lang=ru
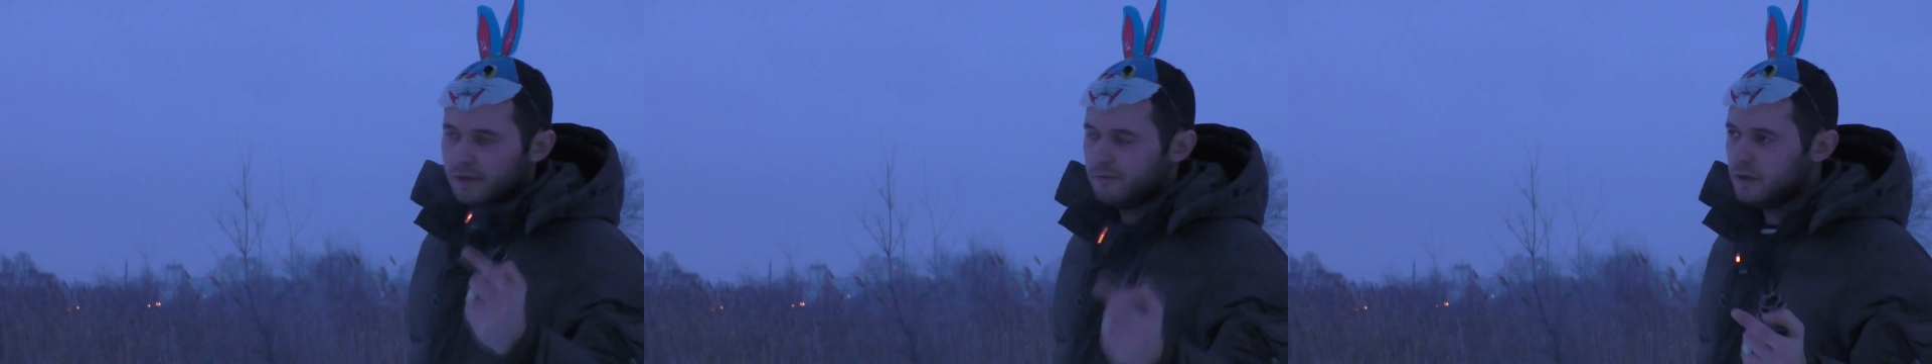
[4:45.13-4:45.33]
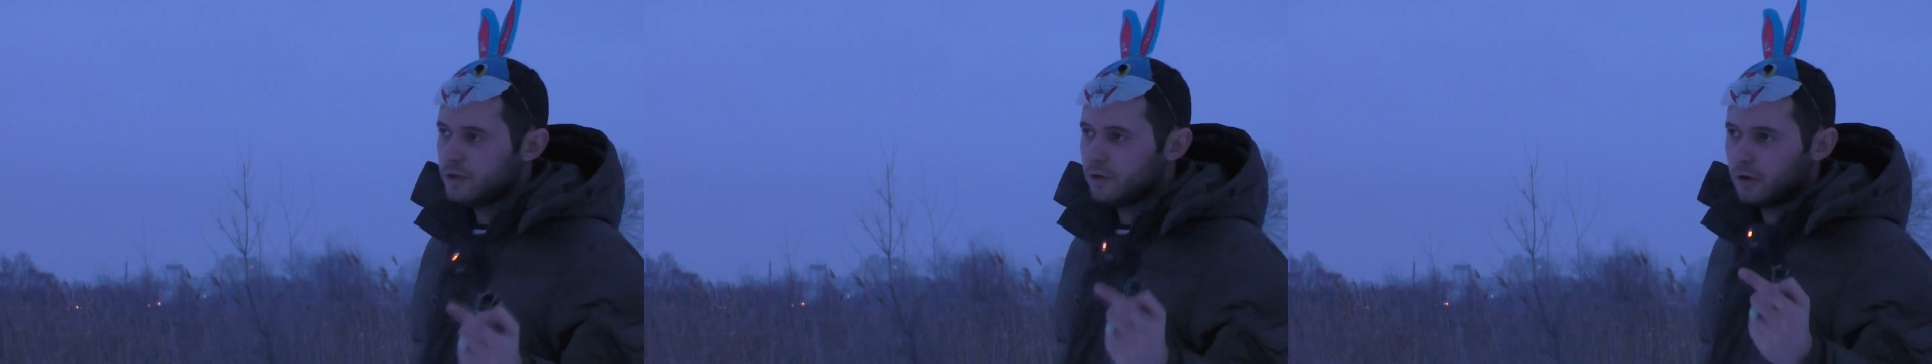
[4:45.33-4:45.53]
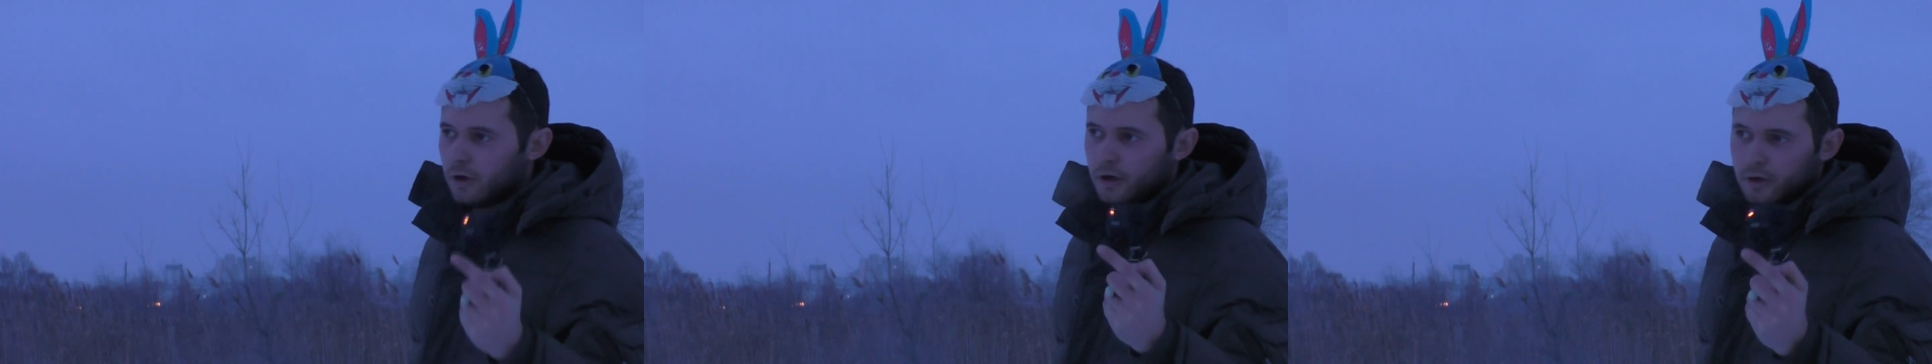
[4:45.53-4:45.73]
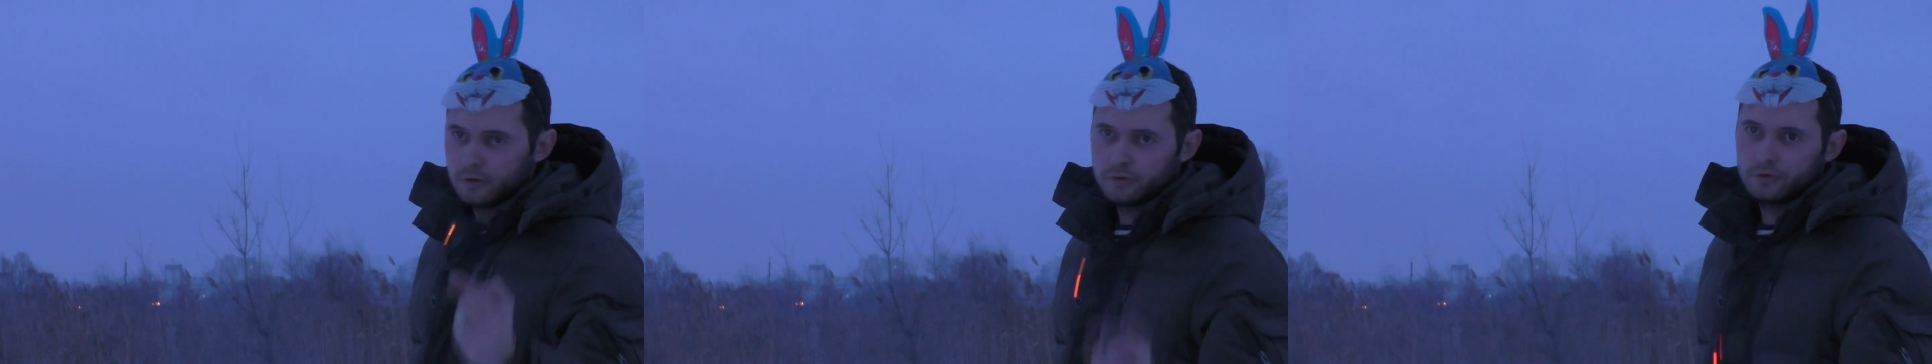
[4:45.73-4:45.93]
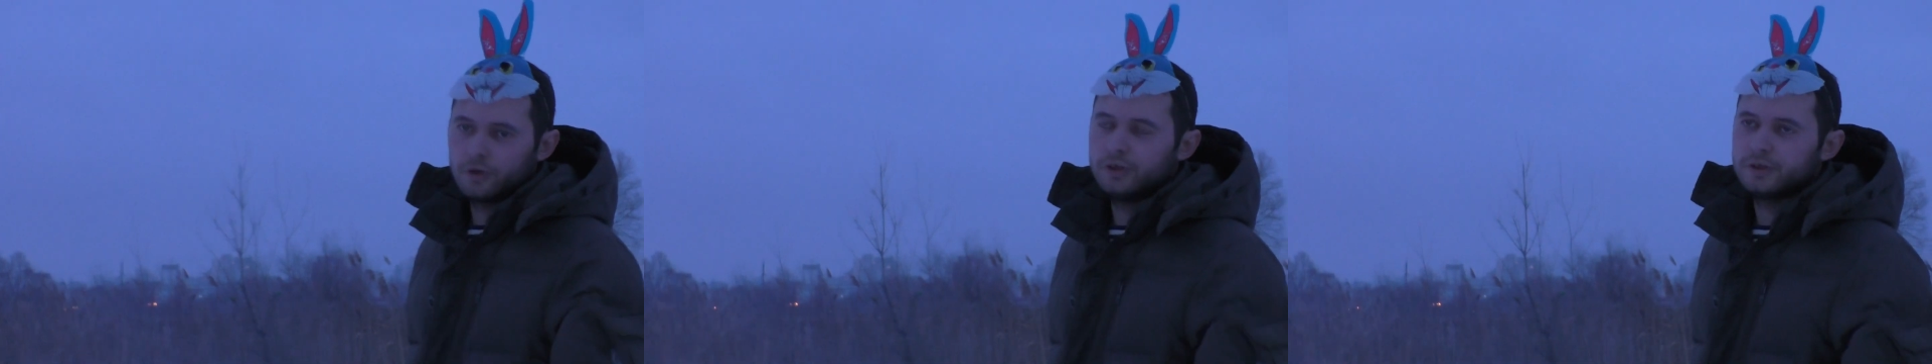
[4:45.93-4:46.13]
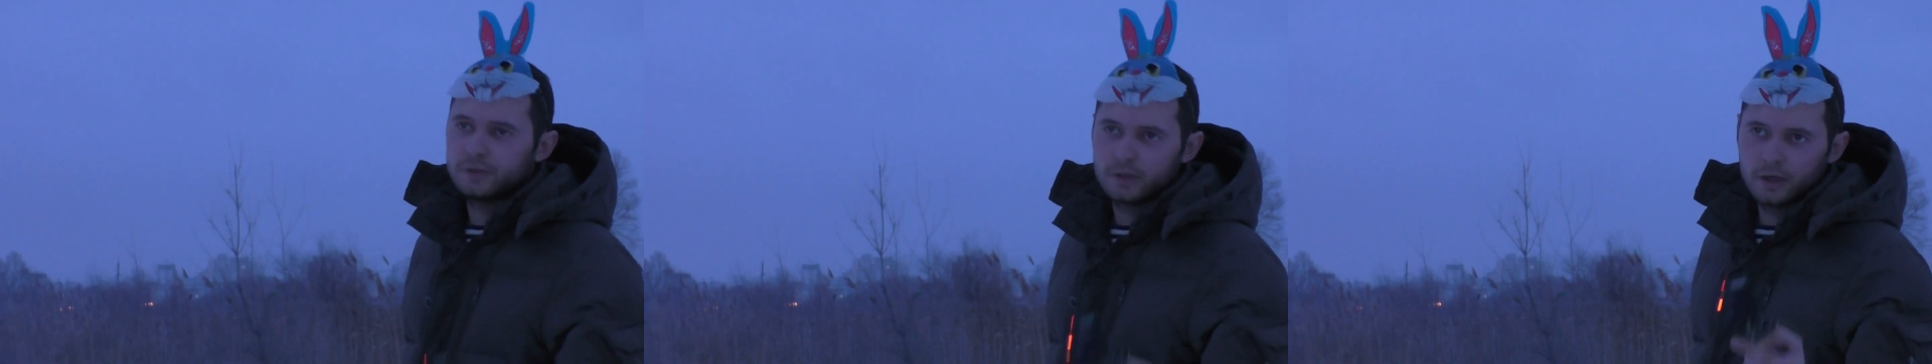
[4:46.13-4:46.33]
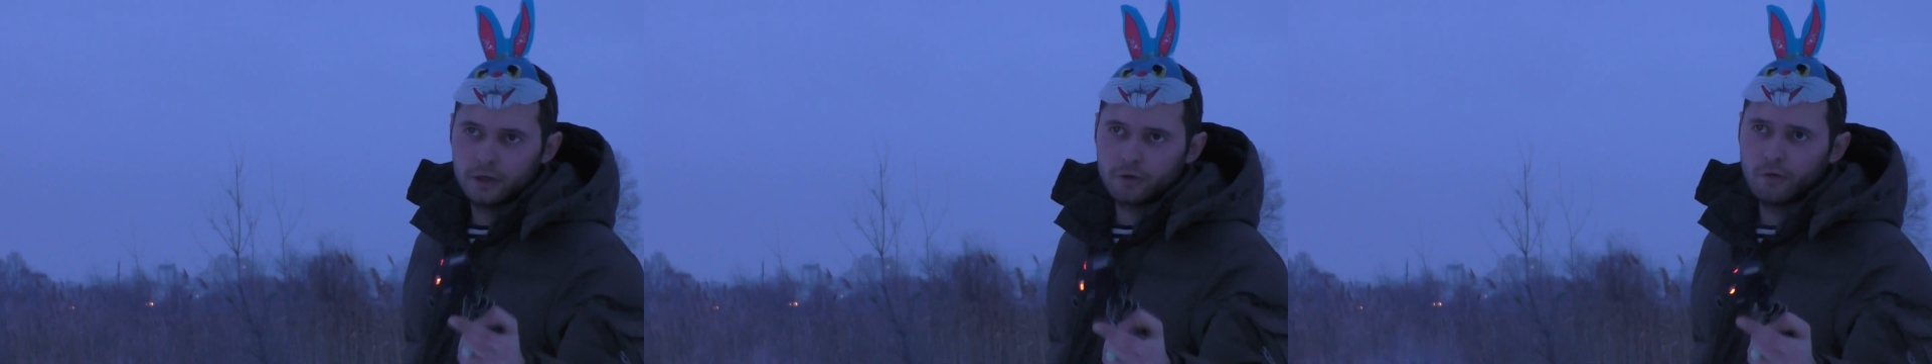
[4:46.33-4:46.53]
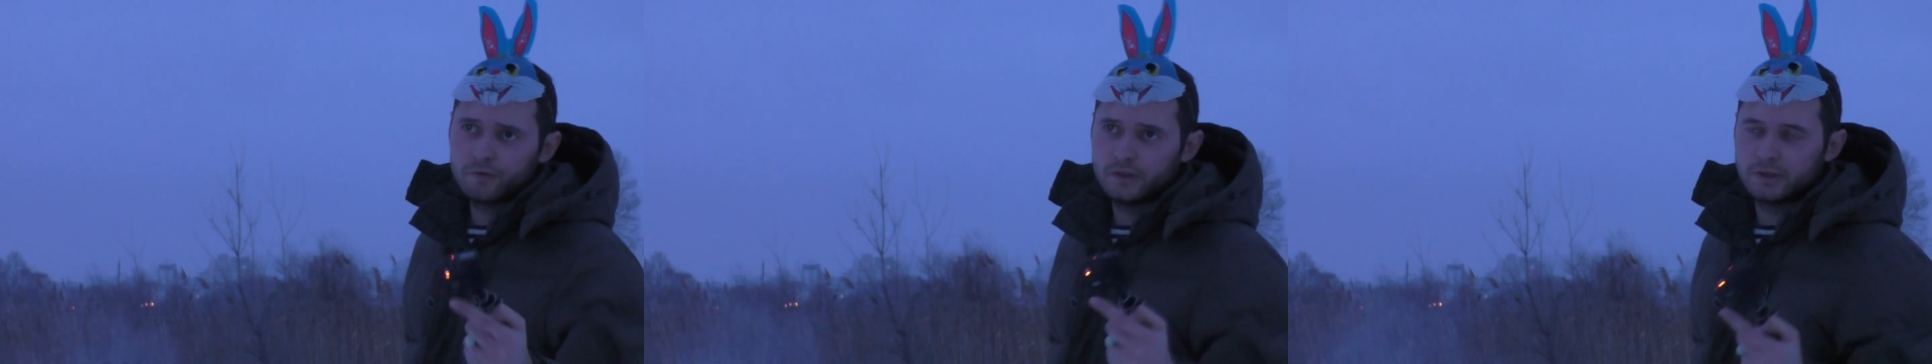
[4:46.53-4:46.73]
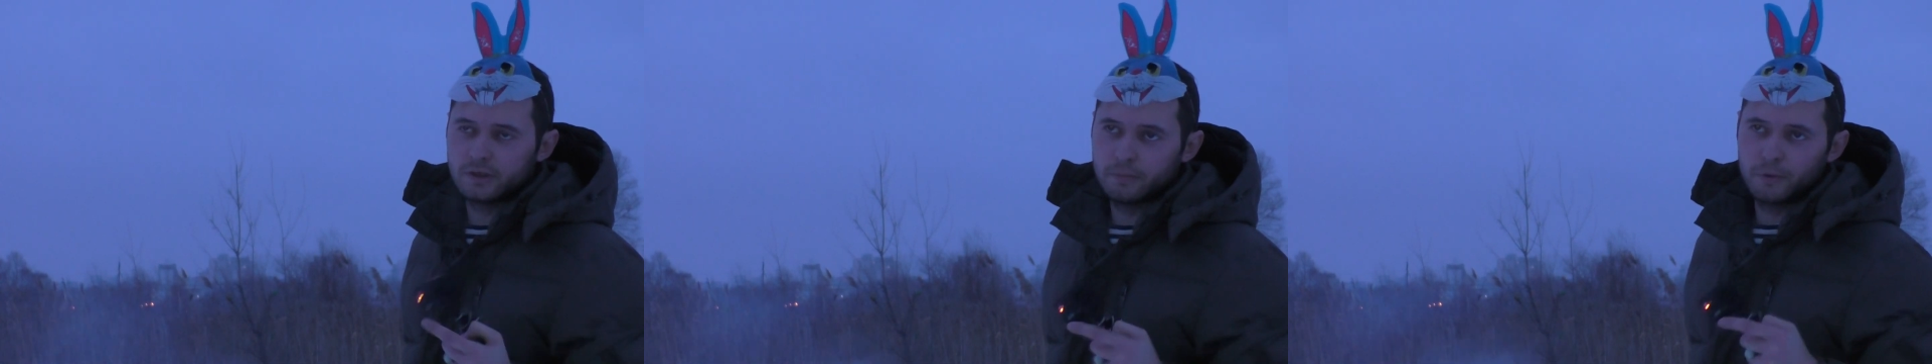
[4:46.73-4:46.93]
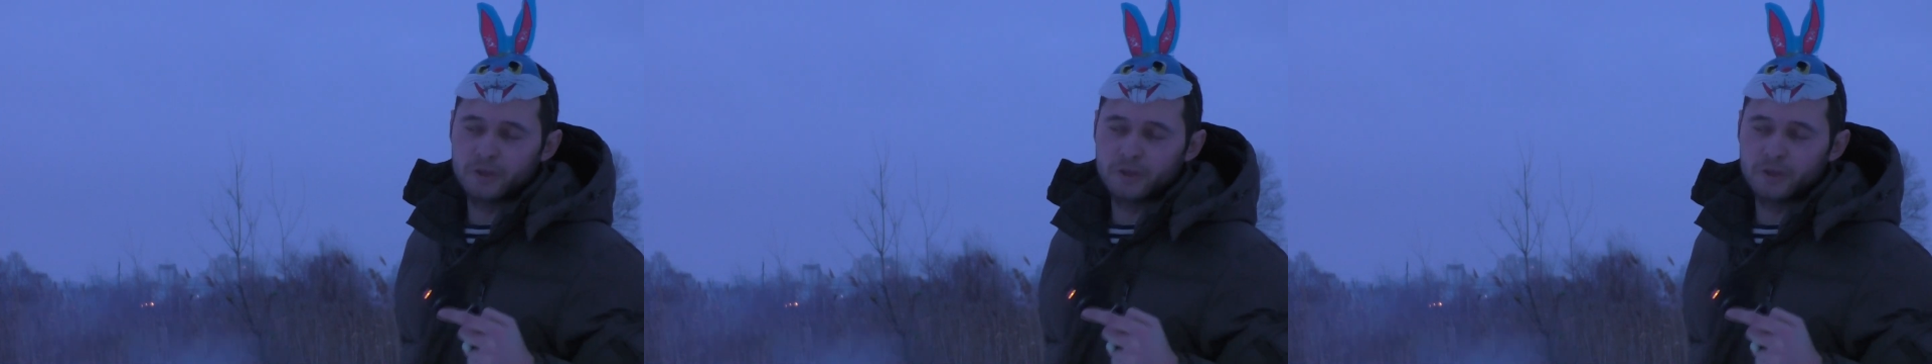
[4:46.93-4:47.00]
видео, то есть готовьтесь к